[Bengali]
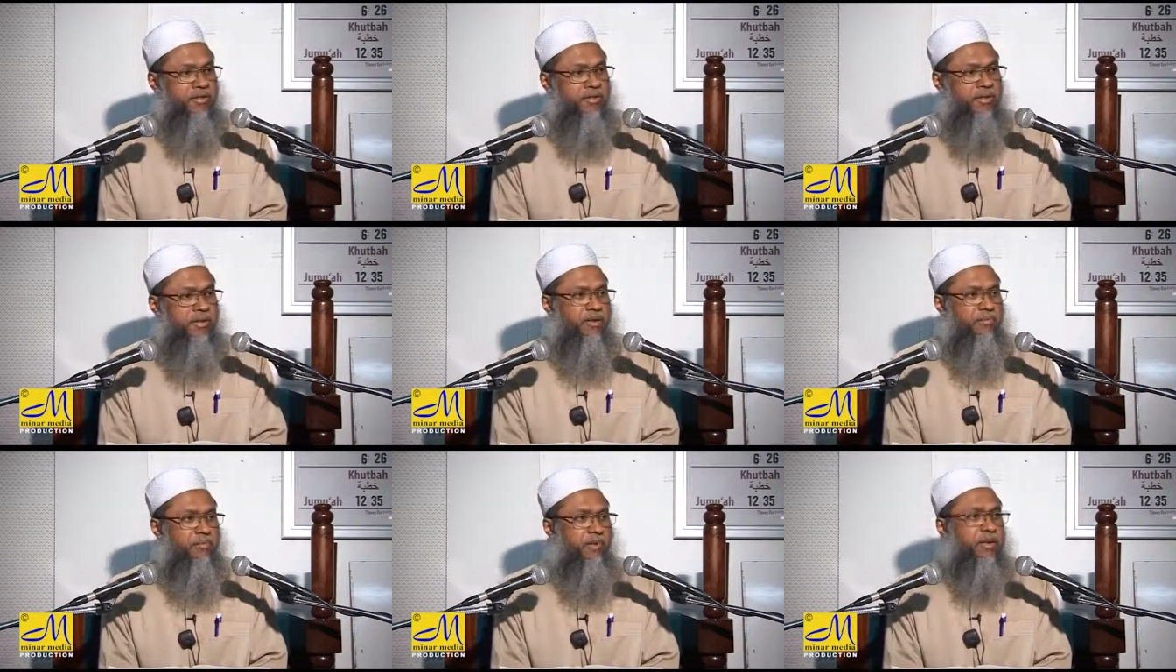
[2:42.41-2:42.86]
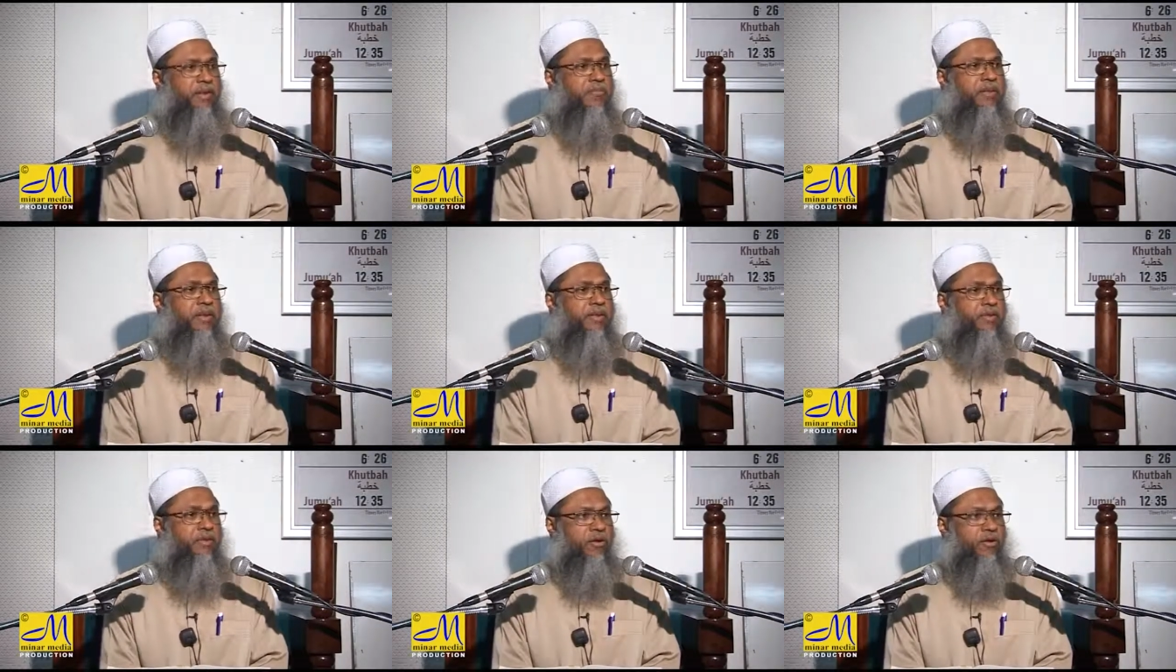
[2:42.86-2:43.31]
তিনি
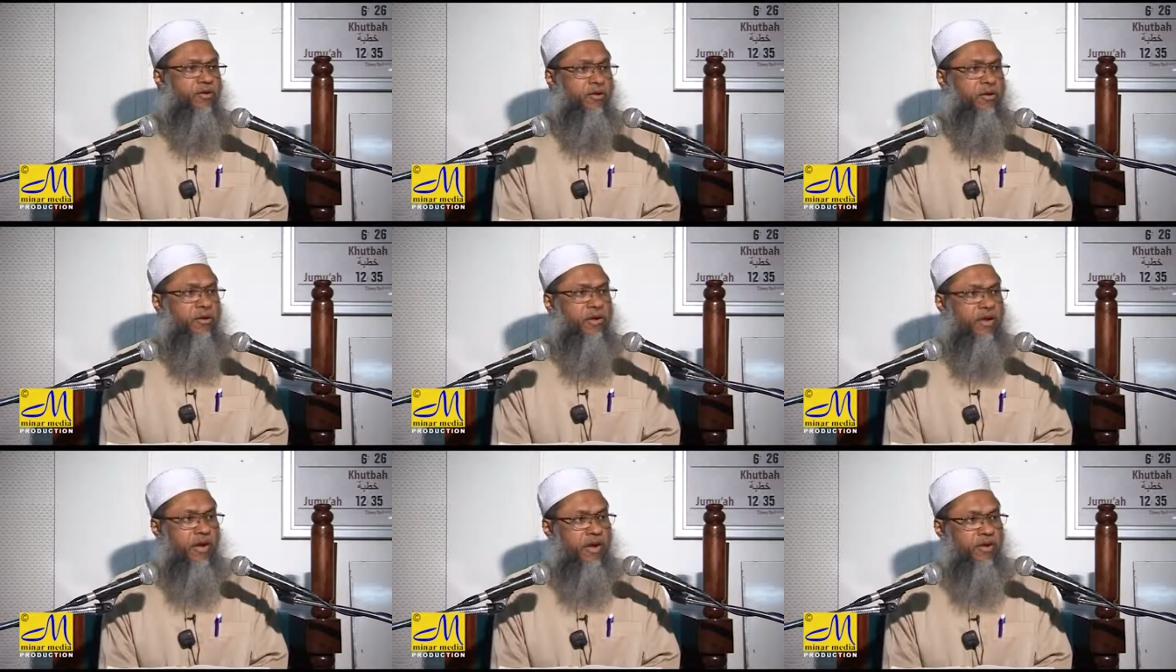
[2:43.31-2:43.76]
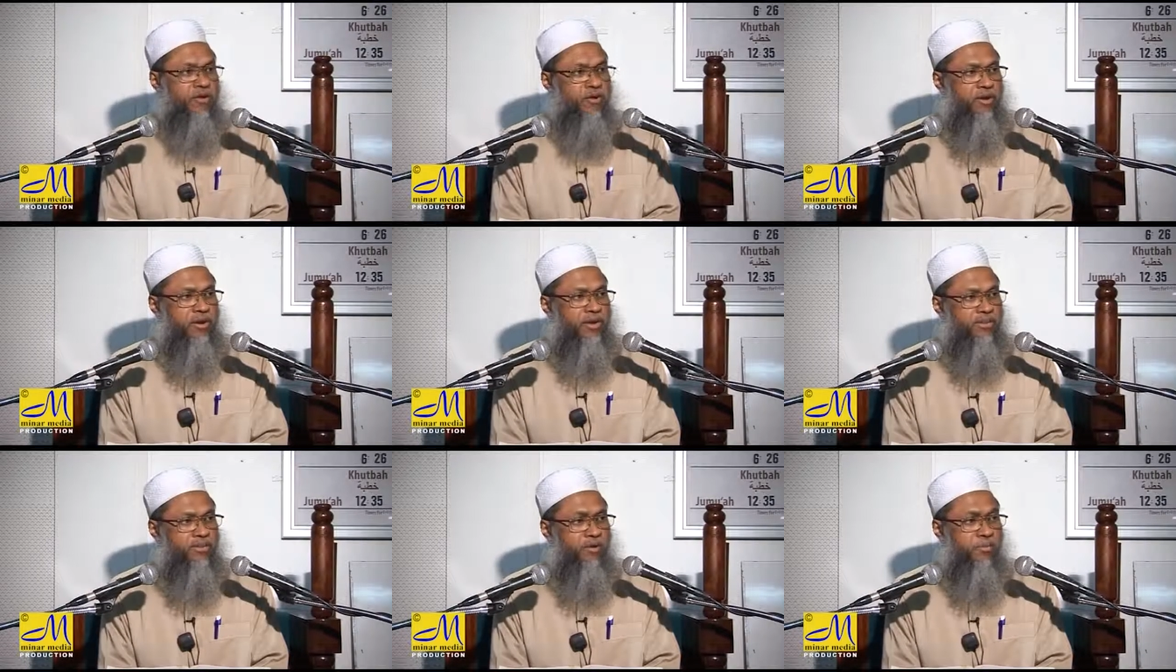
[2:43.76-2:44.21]
মেহরবানি করে রক্ষা না
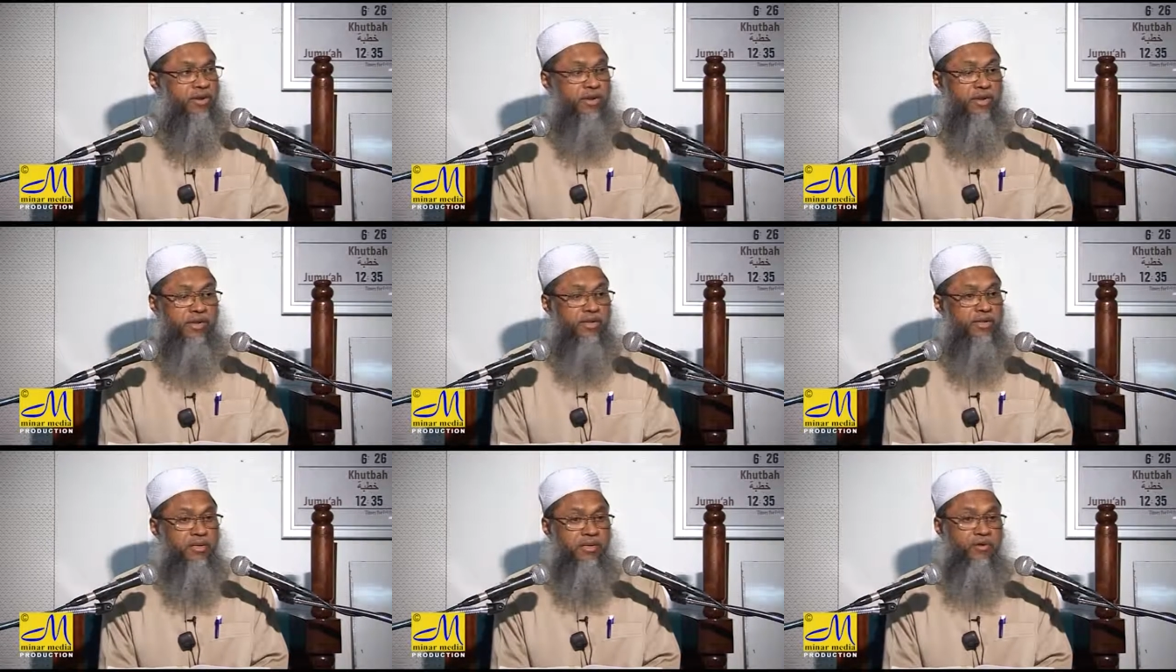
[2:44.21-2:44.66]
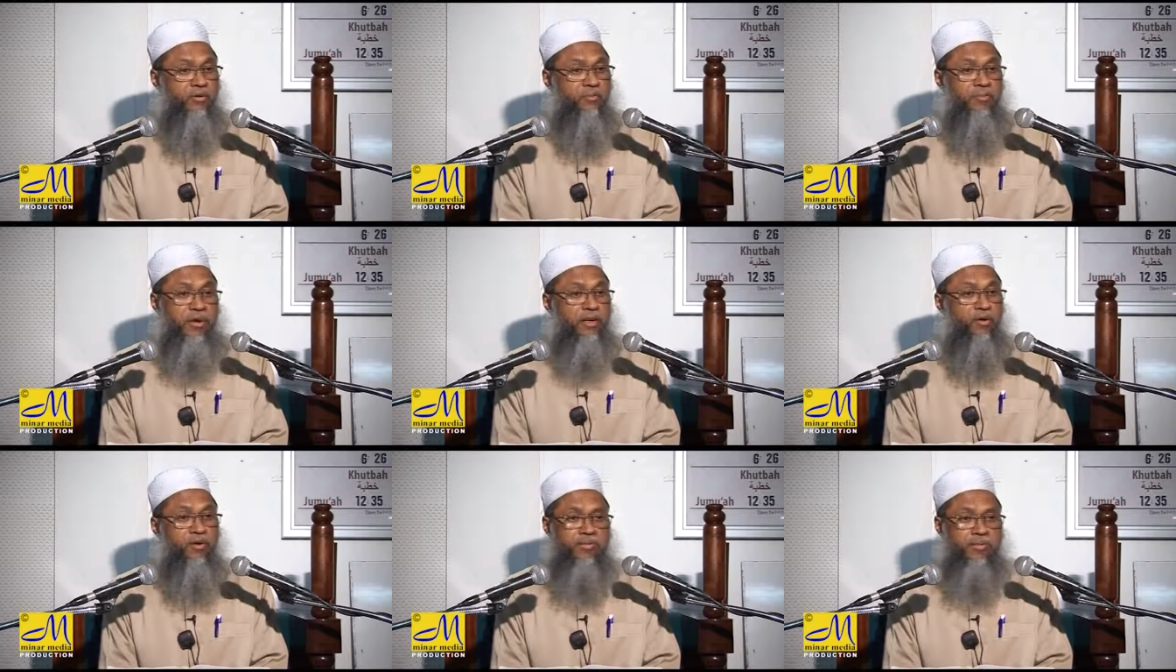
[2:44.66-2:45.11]
করলে এই জমিনে কি
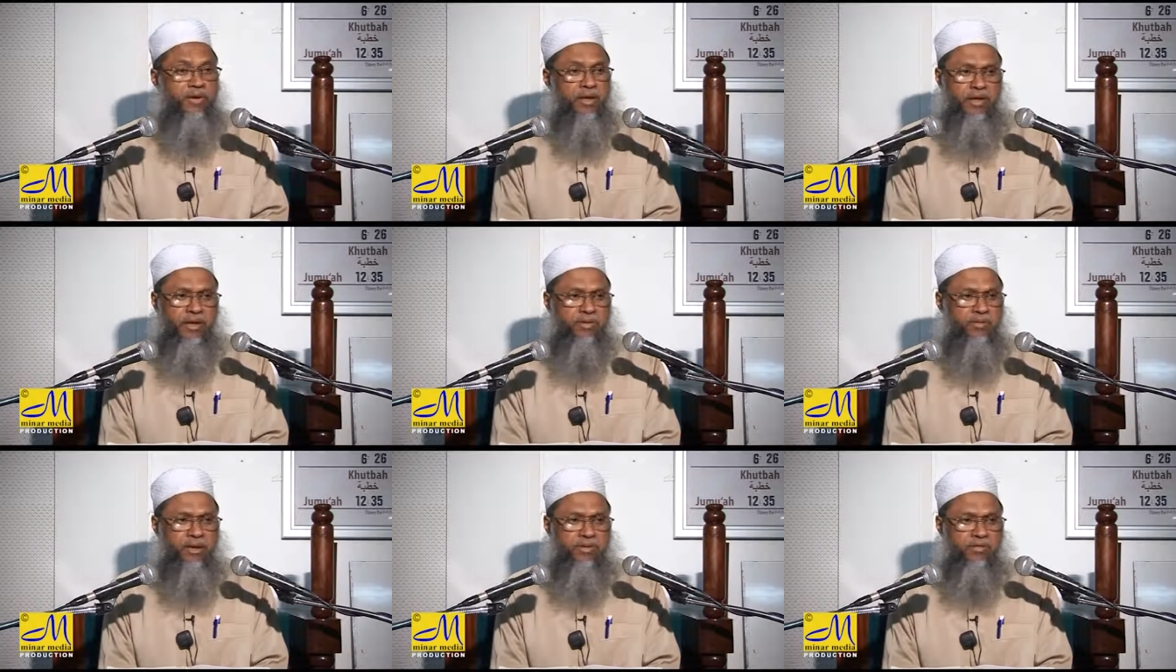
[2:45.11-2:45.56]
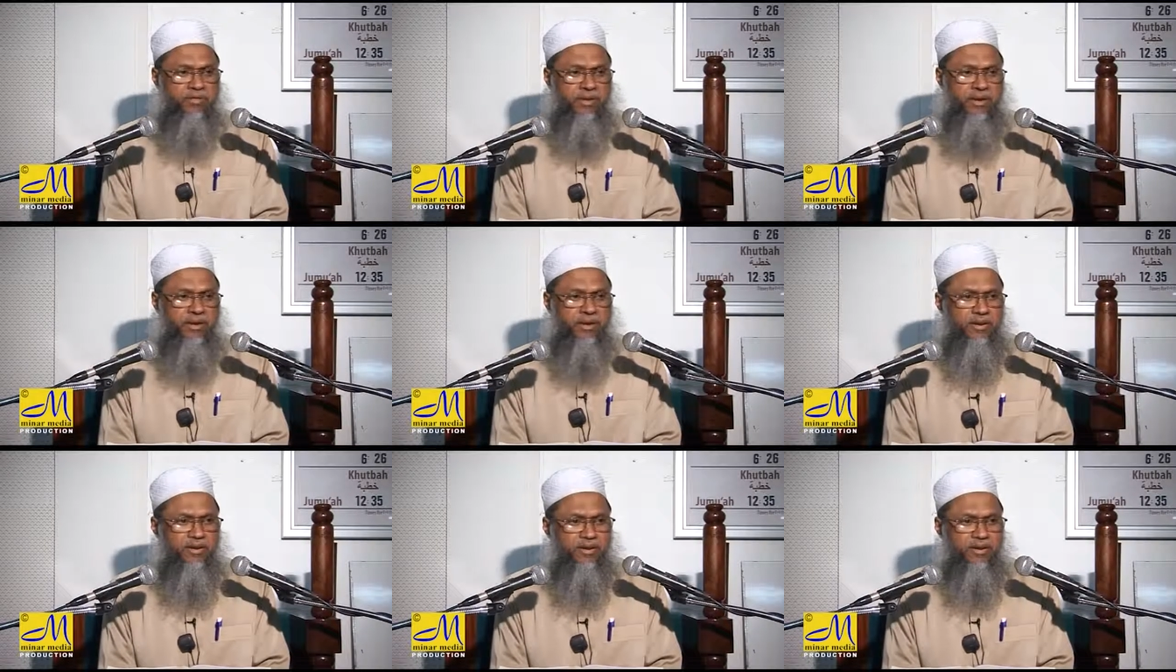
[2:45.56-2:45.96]
উপায় হবে আল্লাহ ভালো